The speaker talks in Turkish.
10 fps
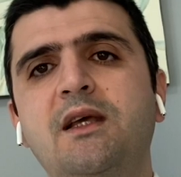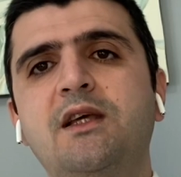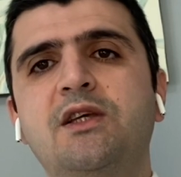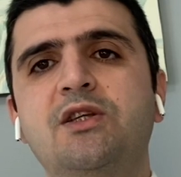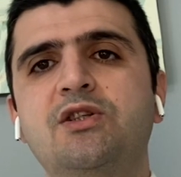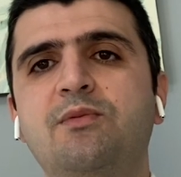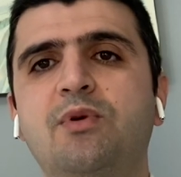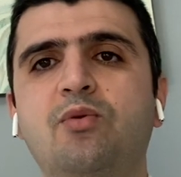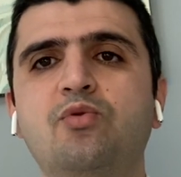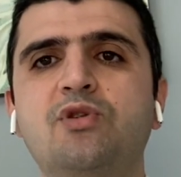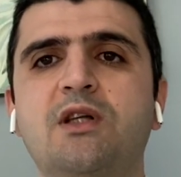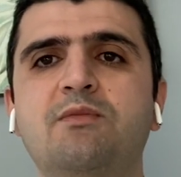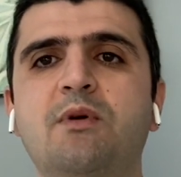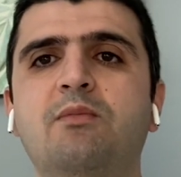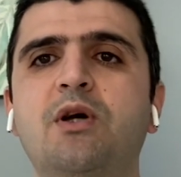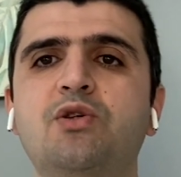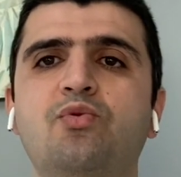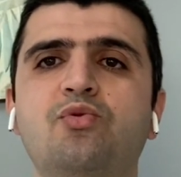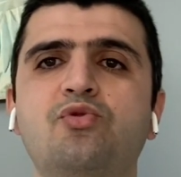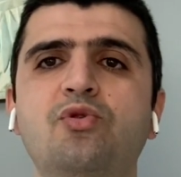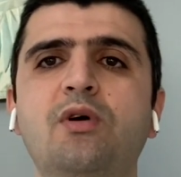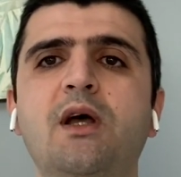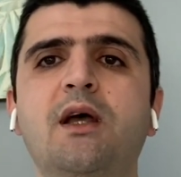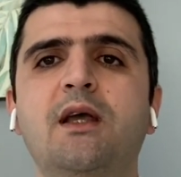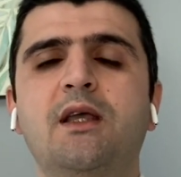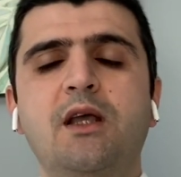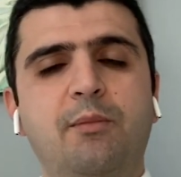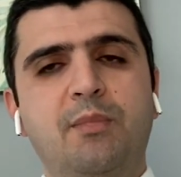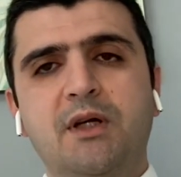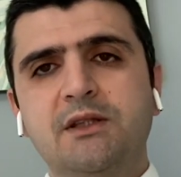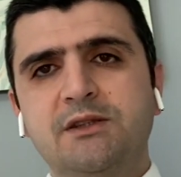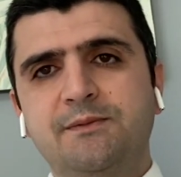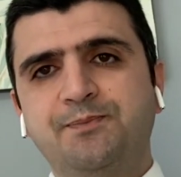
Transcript: ikinci bir uzatma başvurusu yapmanız.